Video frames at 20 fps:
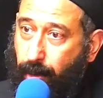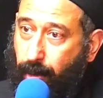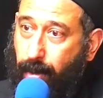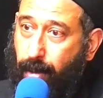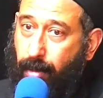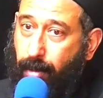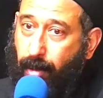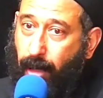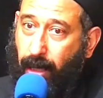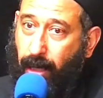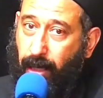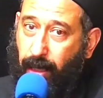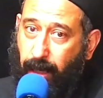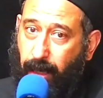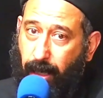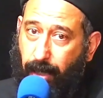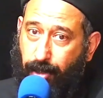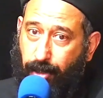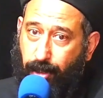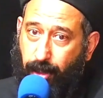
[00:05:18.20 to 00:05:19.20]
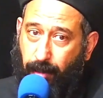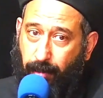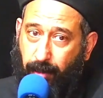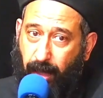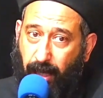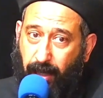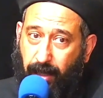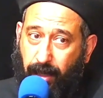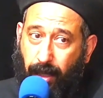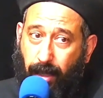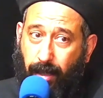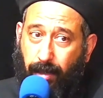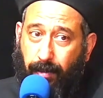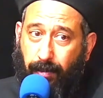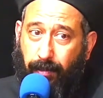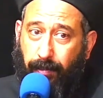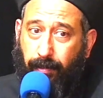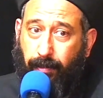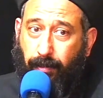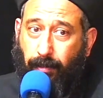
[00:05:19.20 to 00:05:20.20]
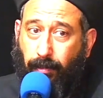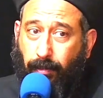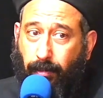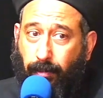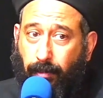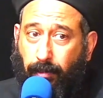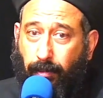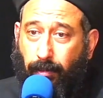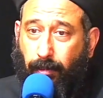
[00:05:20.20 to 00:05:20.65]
حمار وعلى جحش ابن اتان